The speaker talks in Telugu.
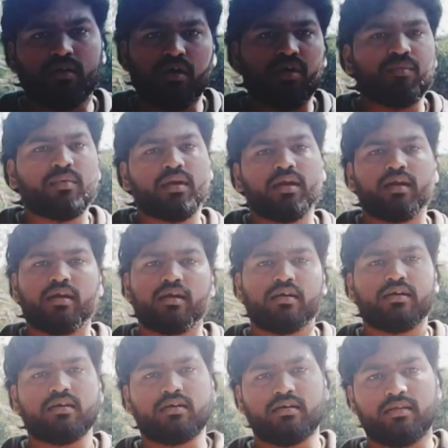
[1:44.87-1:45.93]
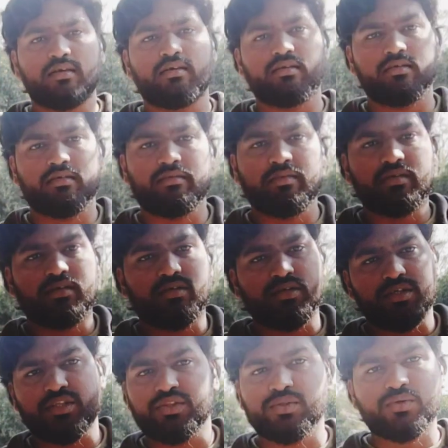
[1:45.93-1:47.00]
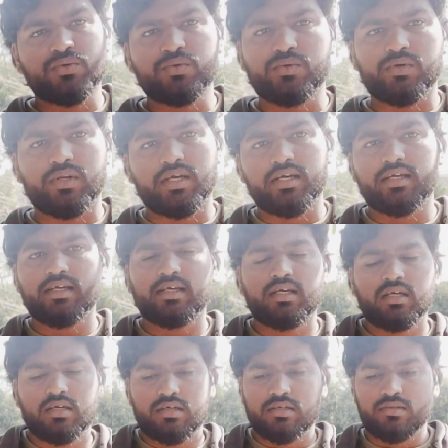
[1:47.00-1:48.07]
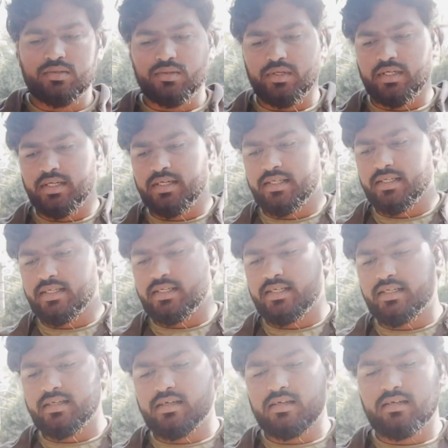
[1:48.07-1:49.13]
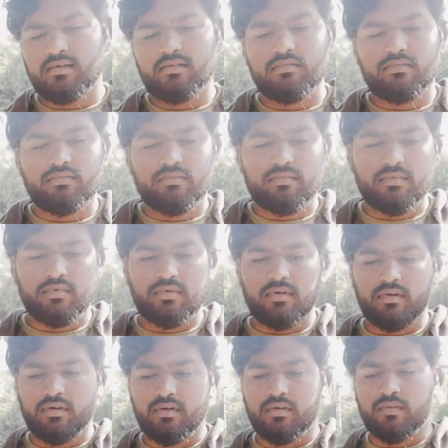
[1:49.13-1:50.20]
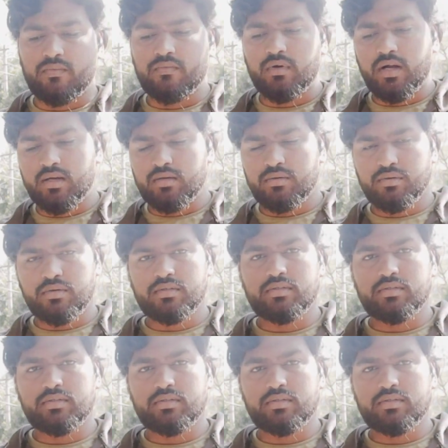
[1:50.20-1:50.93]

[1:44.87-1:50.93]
నార్మల్గా అదే ఏమంటారు హిందువులే సో ఏంటి అని అంటే వాళ్ళు